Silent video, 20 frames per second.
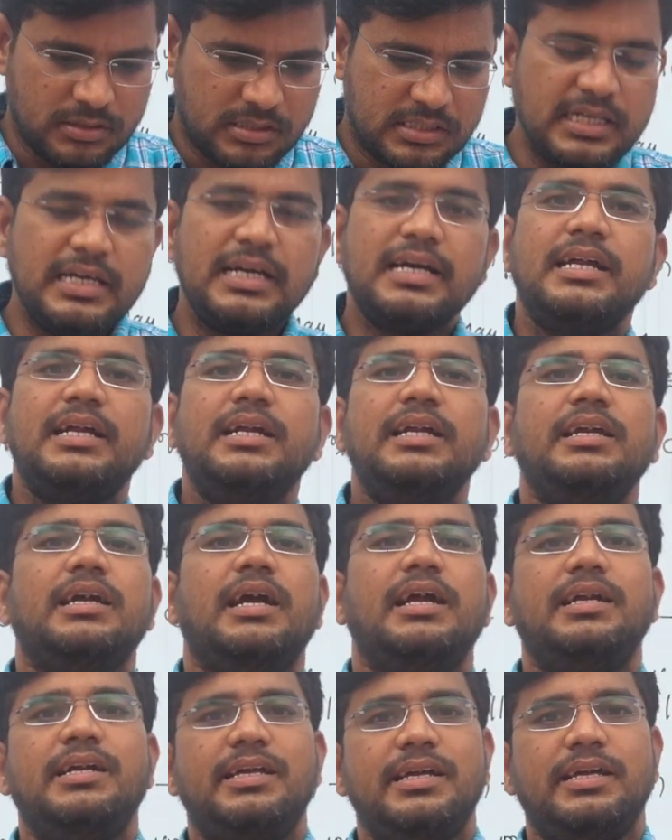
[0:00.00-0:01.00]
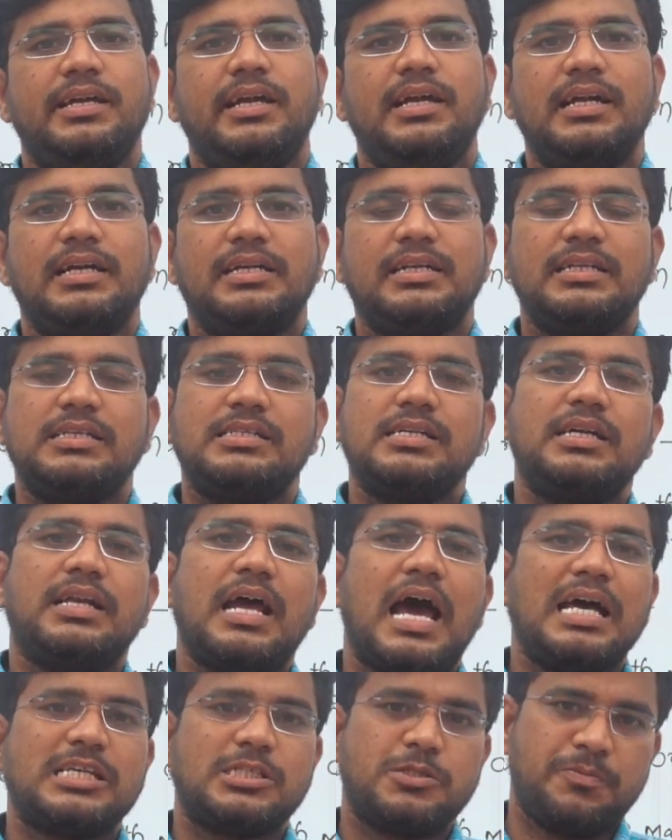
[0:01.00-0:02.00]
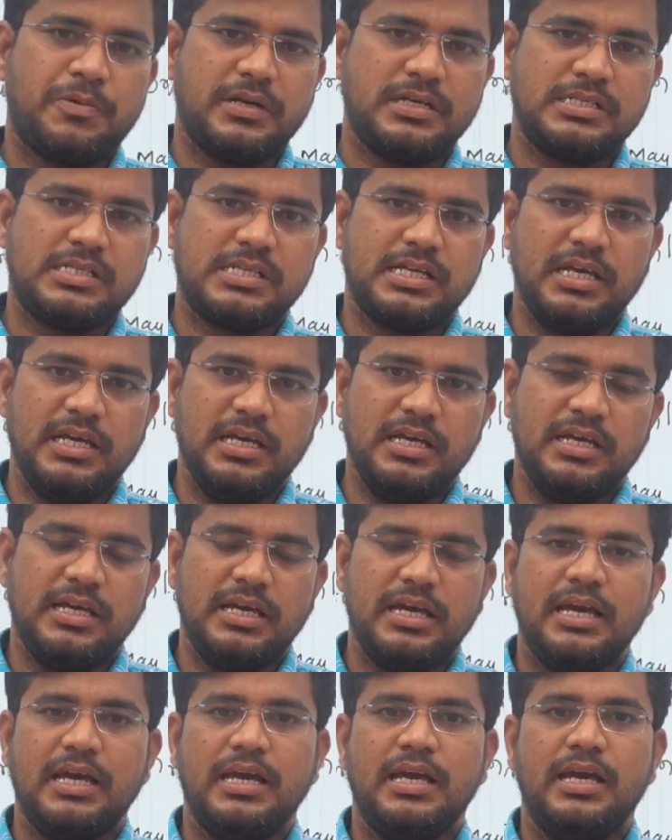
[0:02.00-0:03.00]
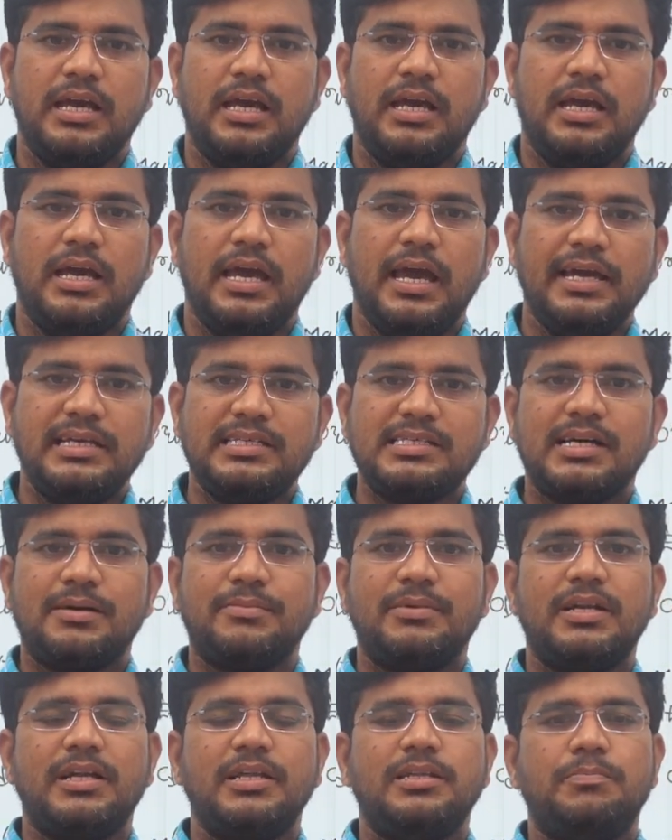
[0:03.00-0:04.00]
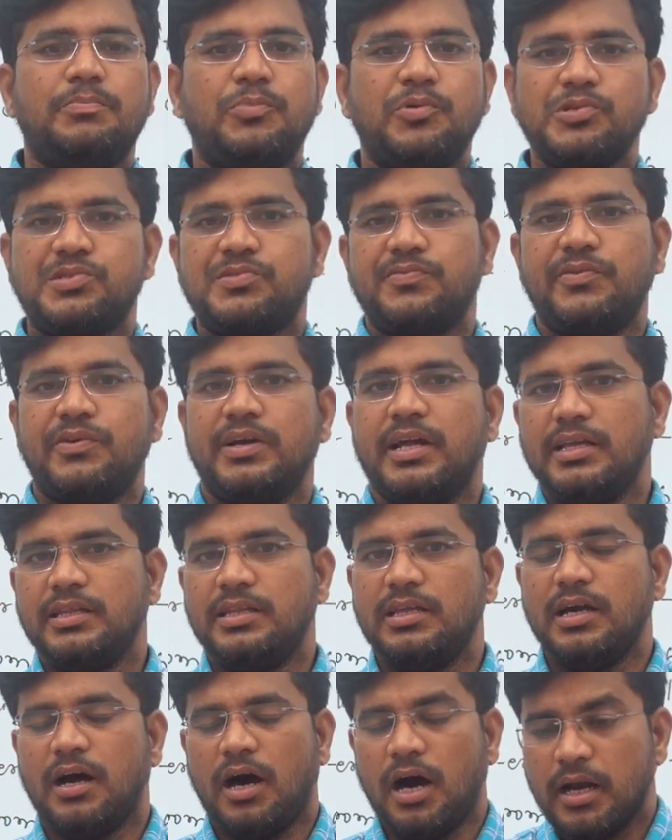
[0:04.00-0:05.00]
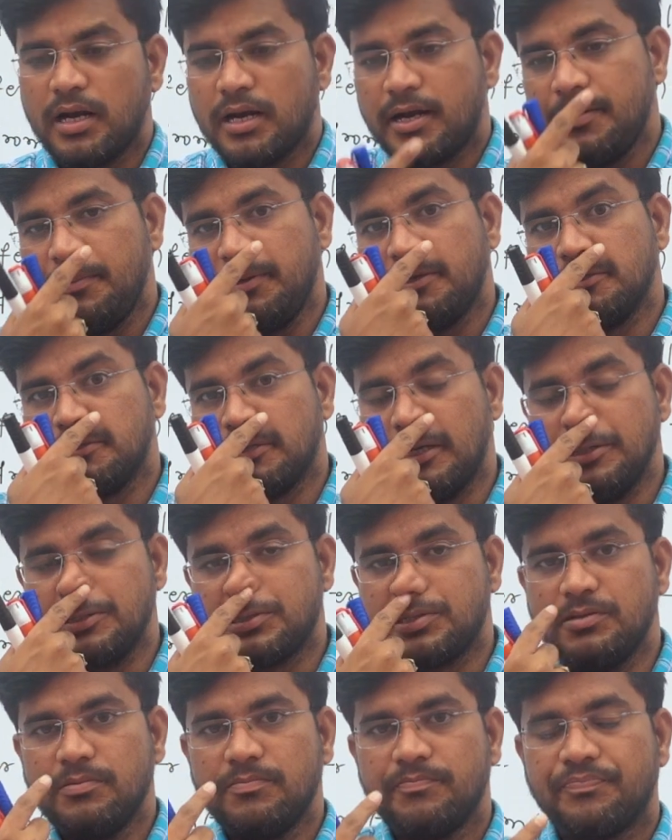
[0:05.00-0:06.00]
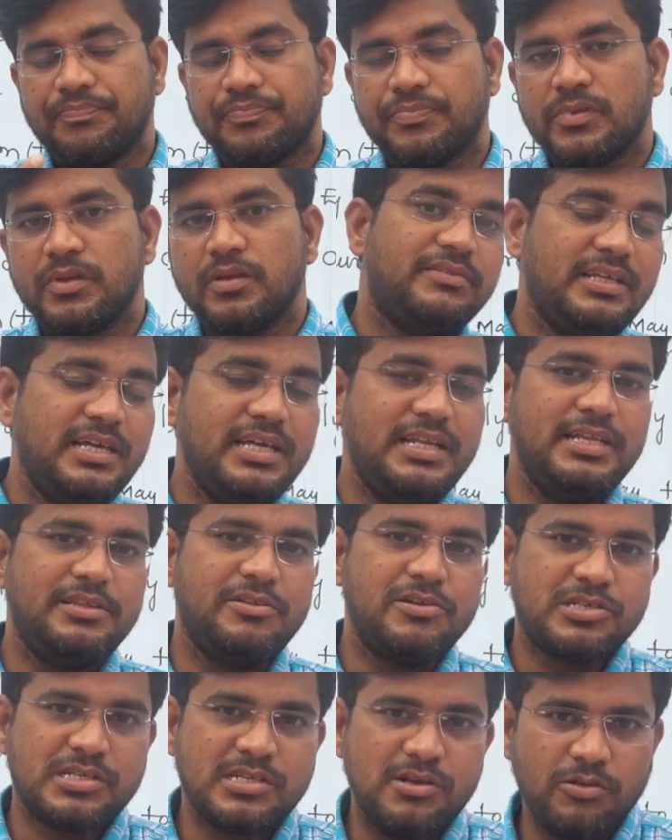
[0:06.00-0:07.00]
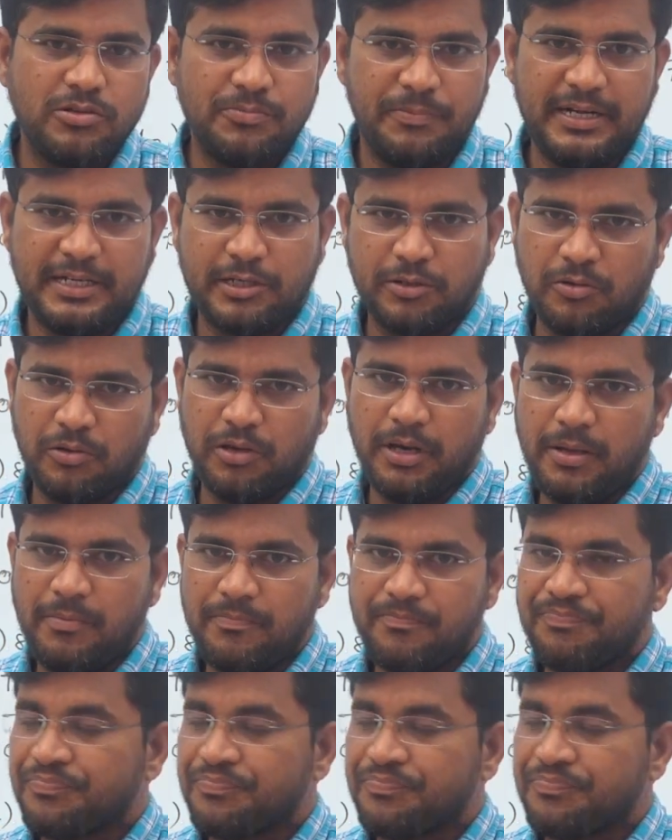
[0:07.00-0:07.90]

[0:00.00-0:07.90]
సింగరేణి ఐటీఐ ఎలక్ట్రిషియన్ ఆస్పిరెంట్స్కి ఎగ్జామ్ అనేది పోస్ట్ ఫోన్ అయింది ఆల్రెడీ మీకు తెలుసు దీన్ని దృష్టిలో పెట్టుకొని